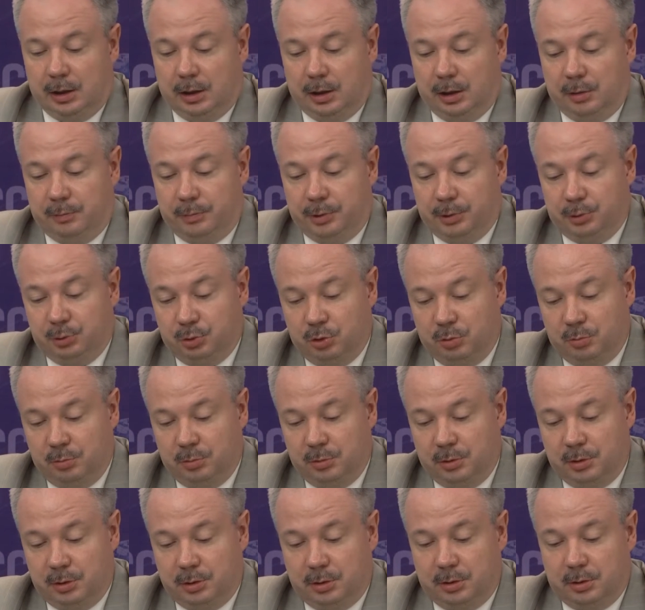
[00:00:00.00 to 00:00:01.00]
Э, потом
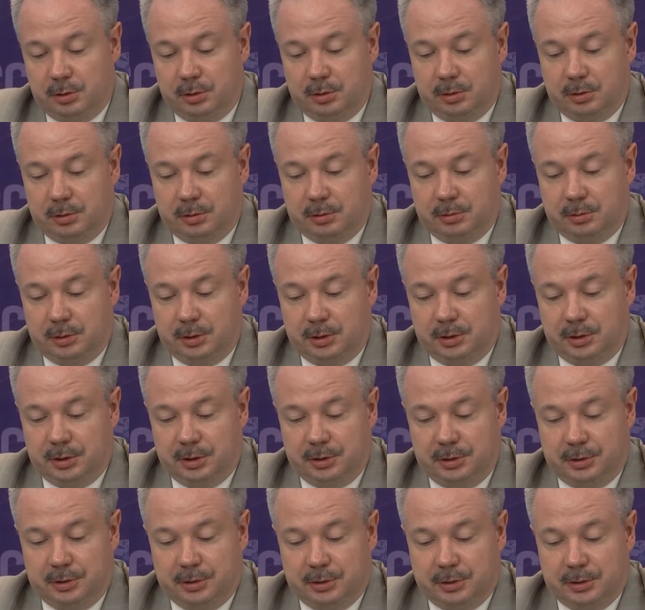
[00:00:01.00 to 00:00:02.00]
э,
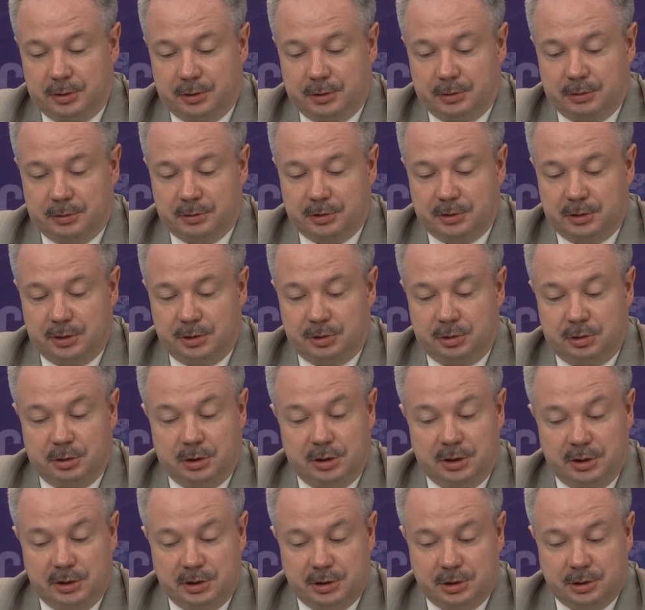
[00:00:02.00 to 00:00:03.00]
этот, э, значит,
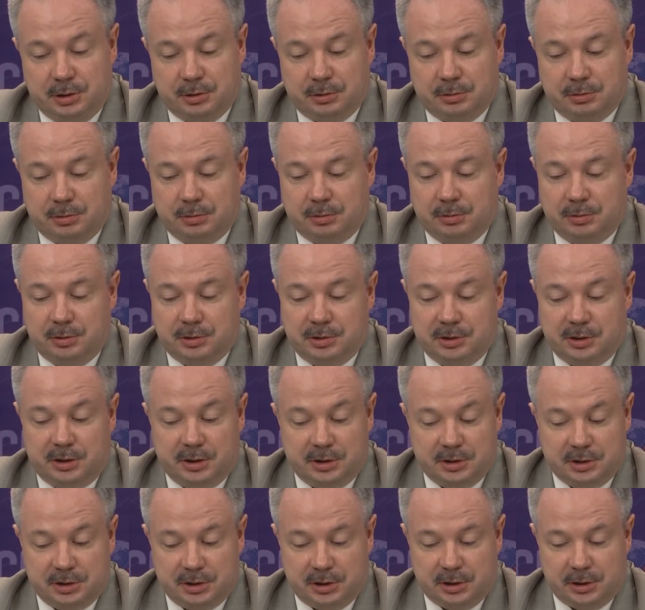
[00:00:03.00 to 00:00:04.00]
лидер
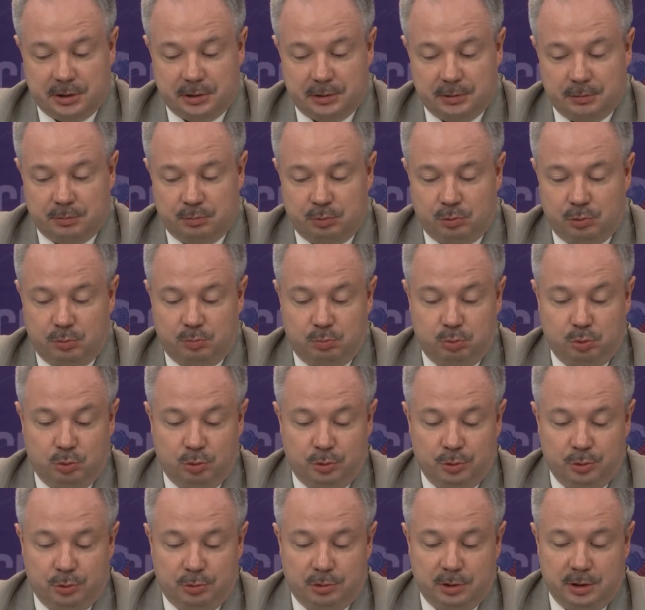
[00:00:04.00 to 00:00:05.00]
сказал по
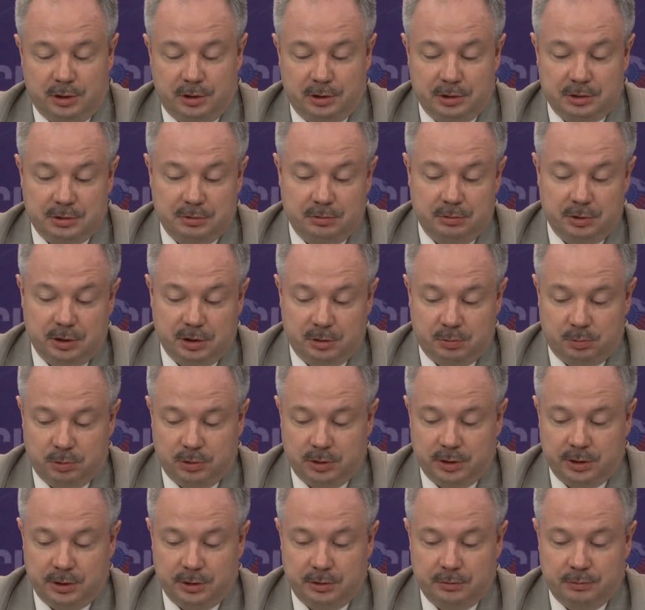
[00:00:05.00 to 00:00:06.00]
поводу каких-то своих
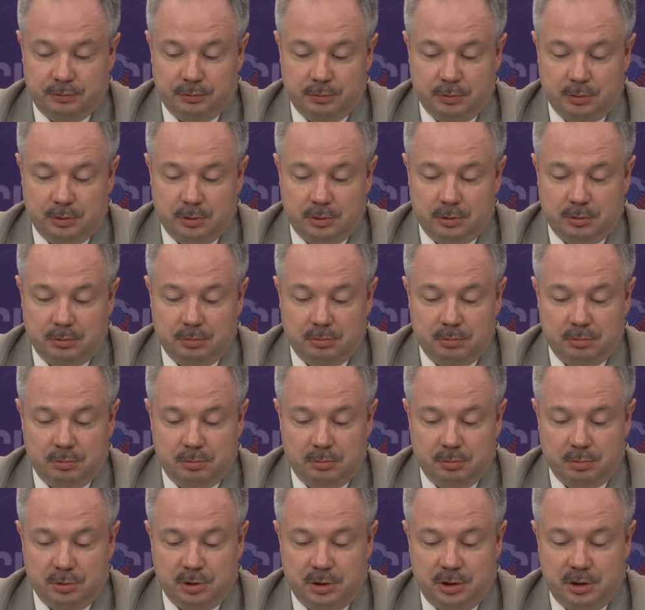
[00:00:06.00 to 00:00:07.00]
планов.
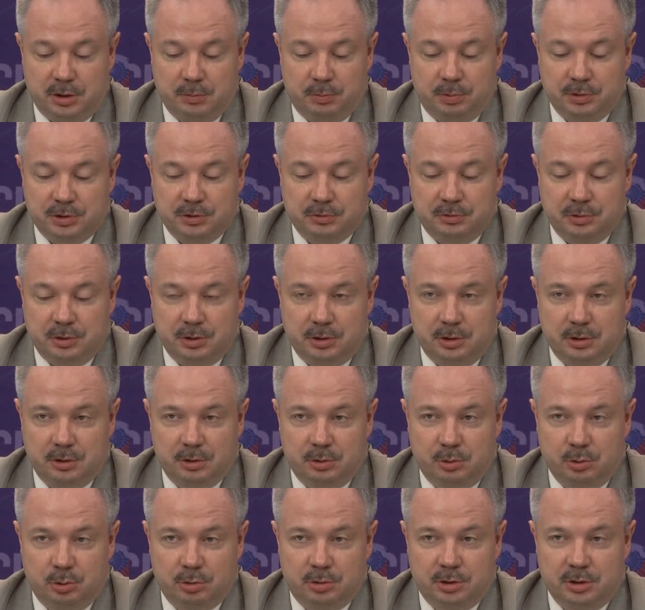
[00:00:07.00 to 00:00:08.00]
Мне позвонил
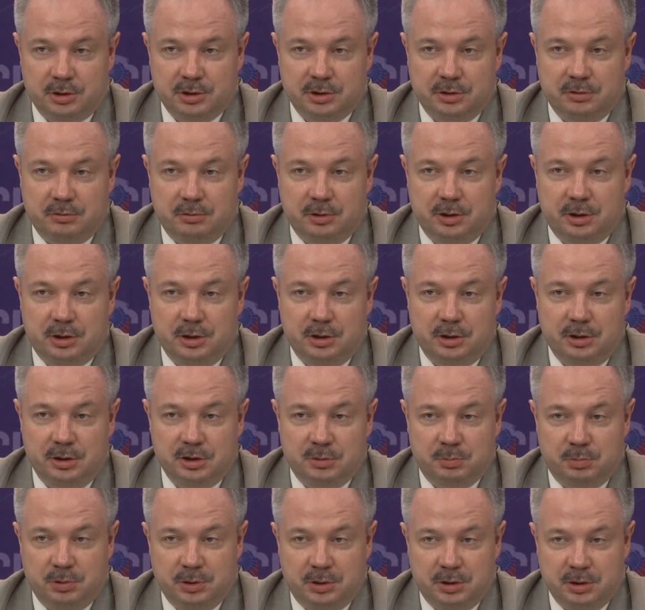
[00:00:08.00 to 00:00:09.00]
доктор Завахери
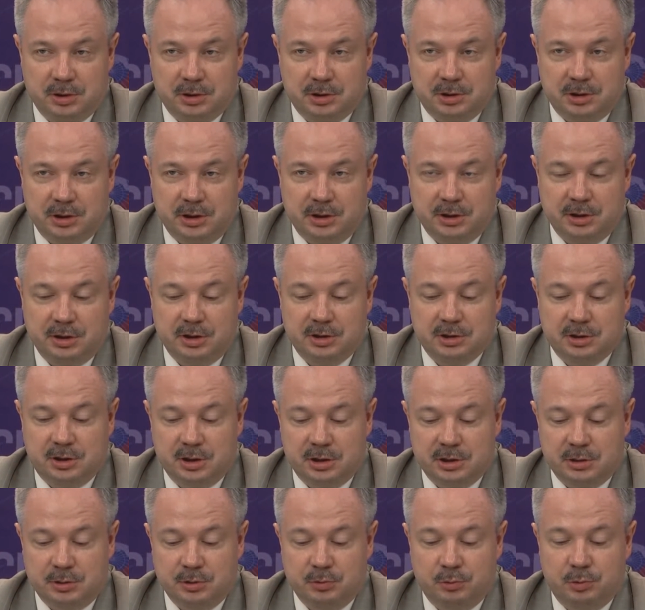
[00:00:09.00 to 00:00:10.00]
из Пакистана и
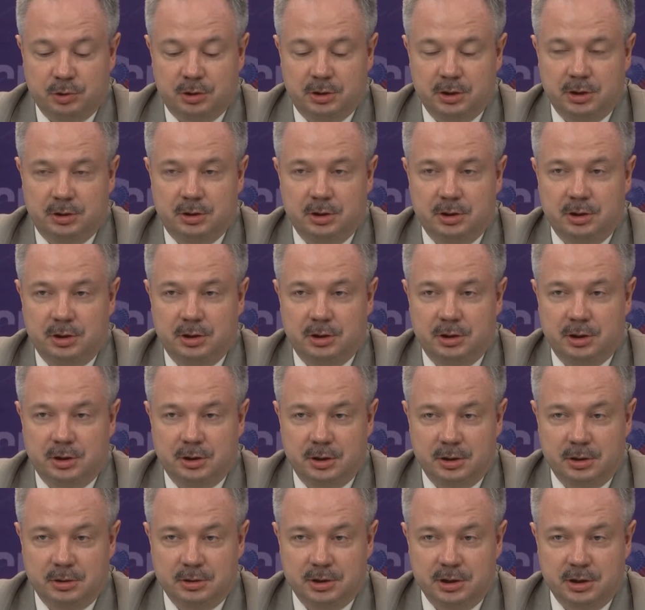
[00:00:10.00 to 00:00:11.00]
сказал, вот это не
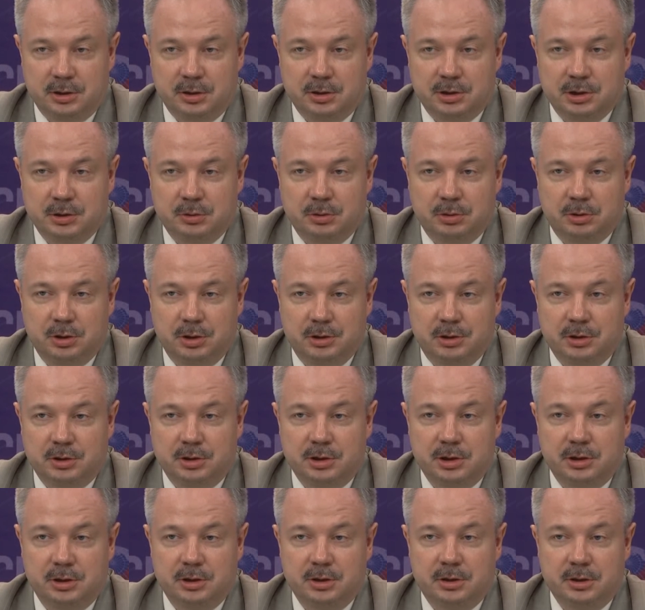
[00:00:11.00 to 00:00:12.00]
надо делать, а вот это
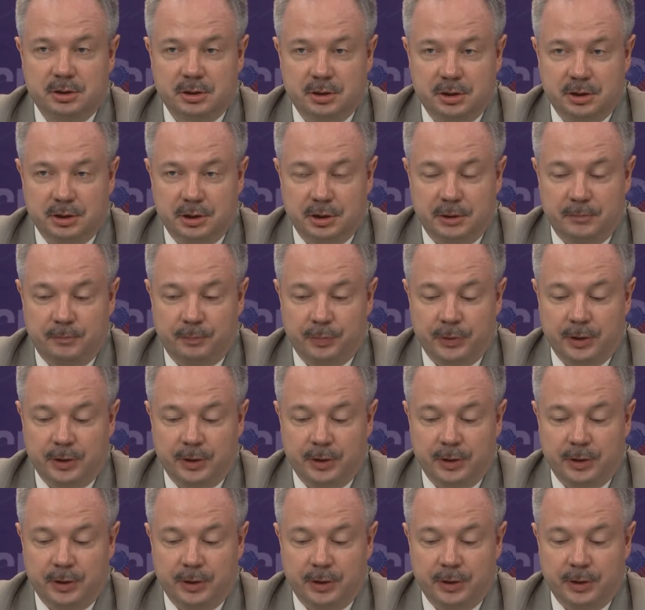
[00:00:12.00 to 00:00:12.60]
делать надо.